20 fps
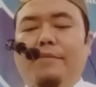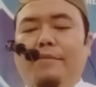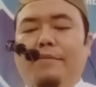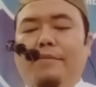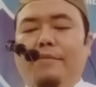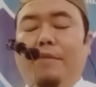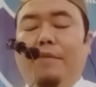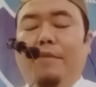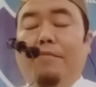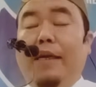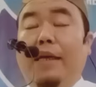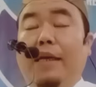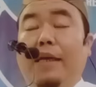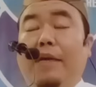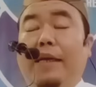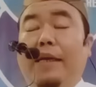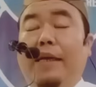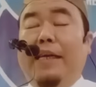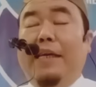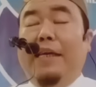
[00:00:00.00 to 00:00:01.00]

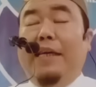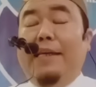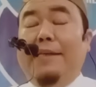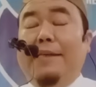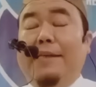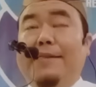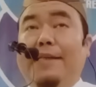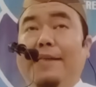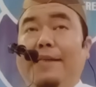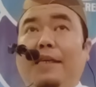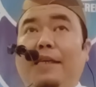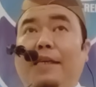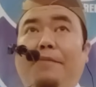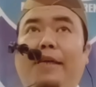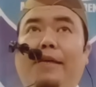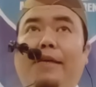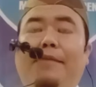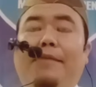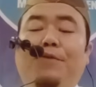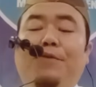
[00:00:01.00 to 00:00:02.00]
Membagi bagikan rizki
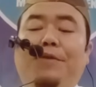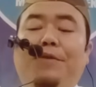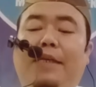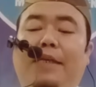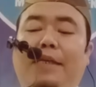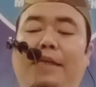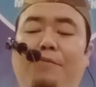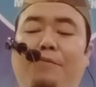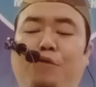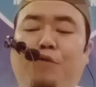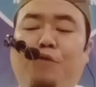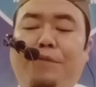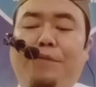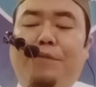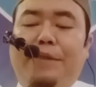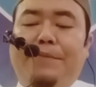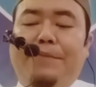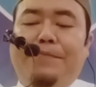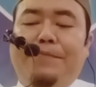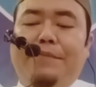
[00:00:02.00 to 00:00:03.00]
kepada manusia di
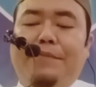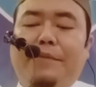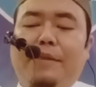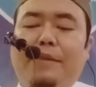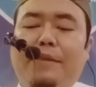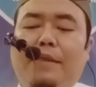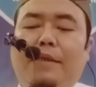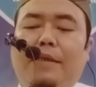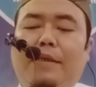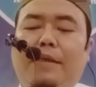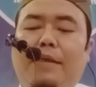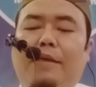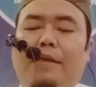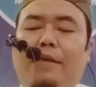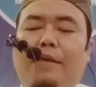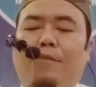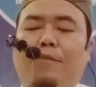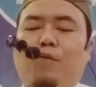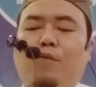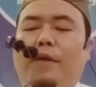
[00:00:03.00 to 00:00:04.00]
bumi.
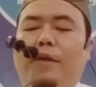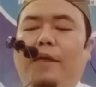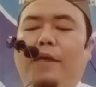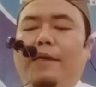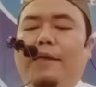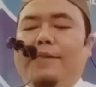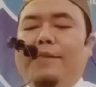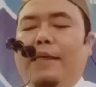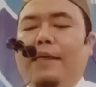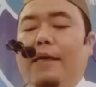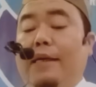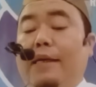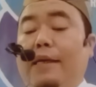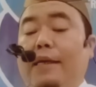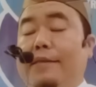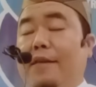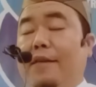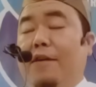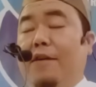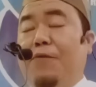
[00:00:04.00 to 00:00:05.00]
Kemudian di sana ada
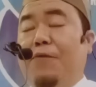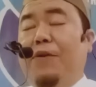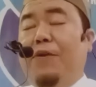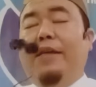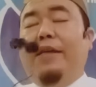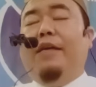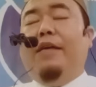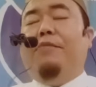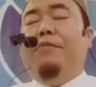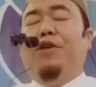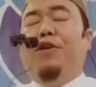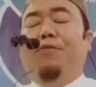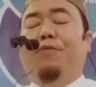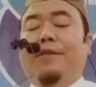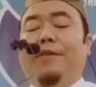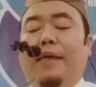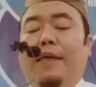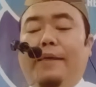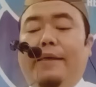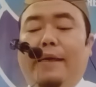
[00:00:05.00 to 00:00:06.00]
Israfil yang meniup
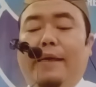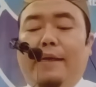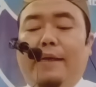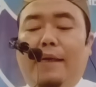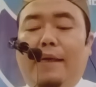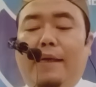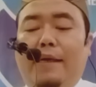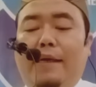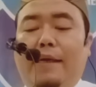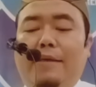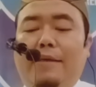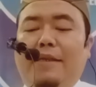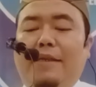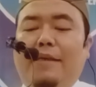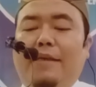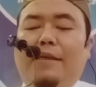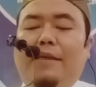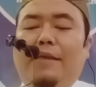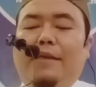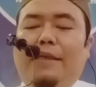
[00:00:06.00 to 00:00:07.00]
sangkakala
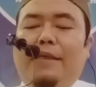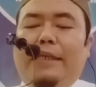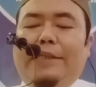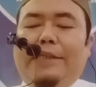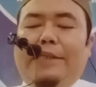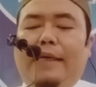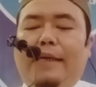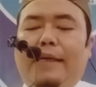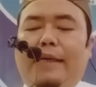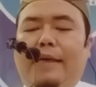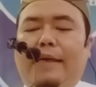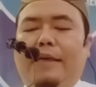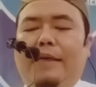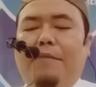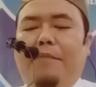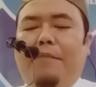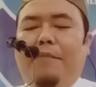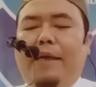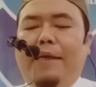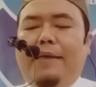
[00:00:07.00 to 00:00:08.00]
di sana
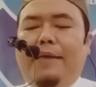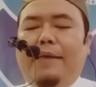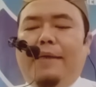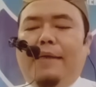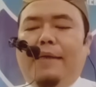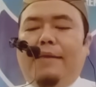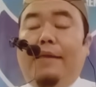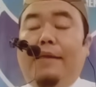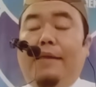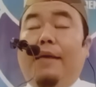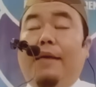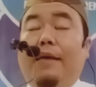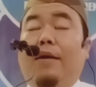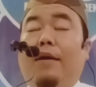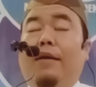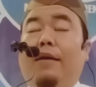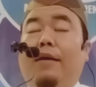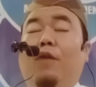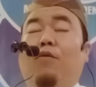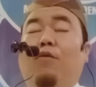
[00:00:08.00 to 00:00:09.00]
ada malaikat yang
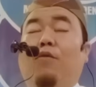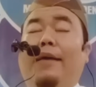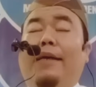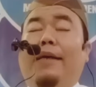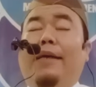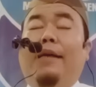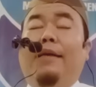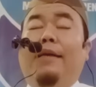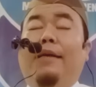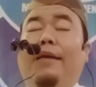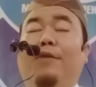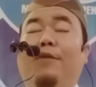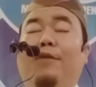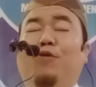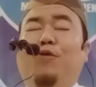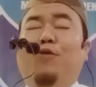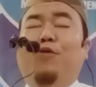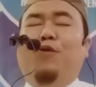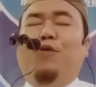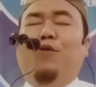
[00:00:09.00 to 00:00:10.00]
Allah
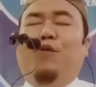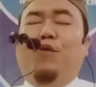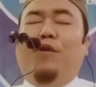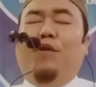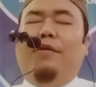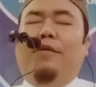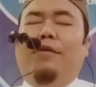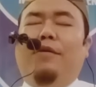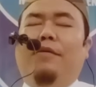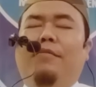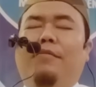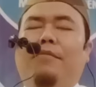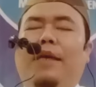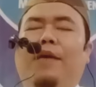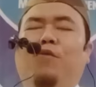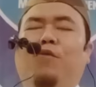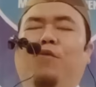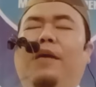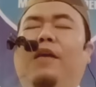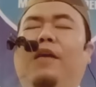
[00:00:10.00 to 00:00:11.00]
wakilkan untuk
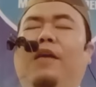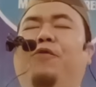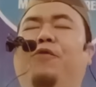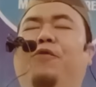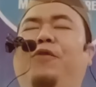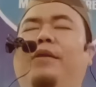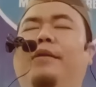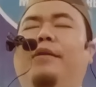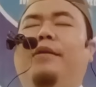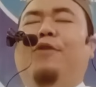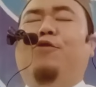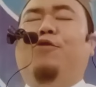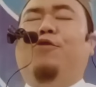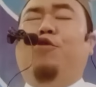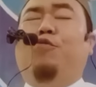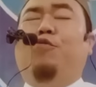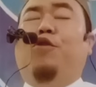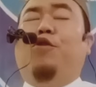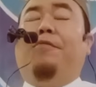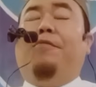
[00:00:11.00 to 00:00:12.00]
melakukan fitnah
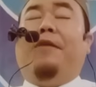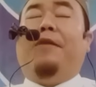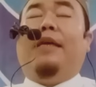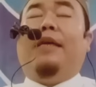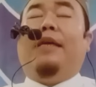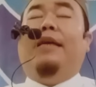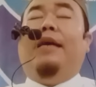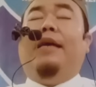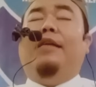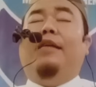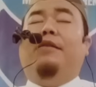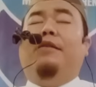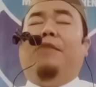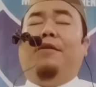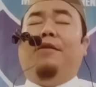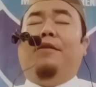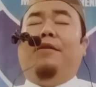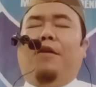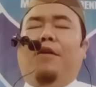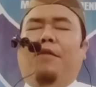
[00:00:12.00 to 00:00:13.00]
kubur pertanyaan
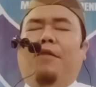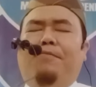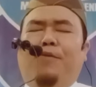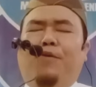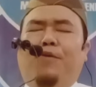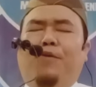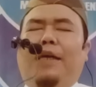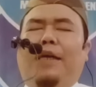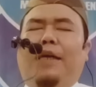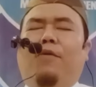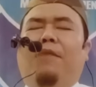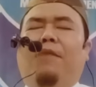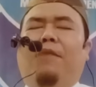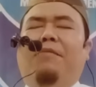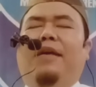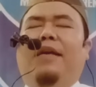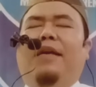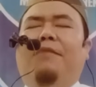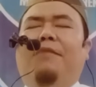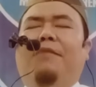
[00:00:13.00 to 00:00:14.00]
man rabbuka wa
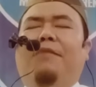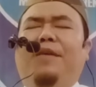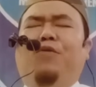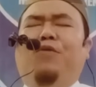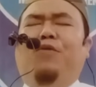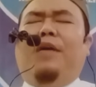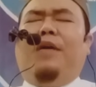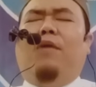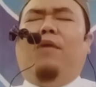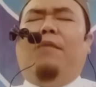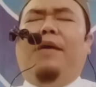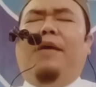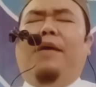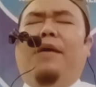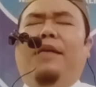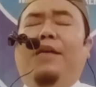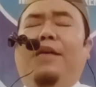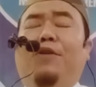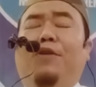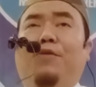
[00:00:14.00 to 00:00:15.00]
manabiyuka wa
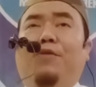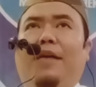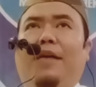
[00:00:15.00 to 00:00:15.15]
madiluka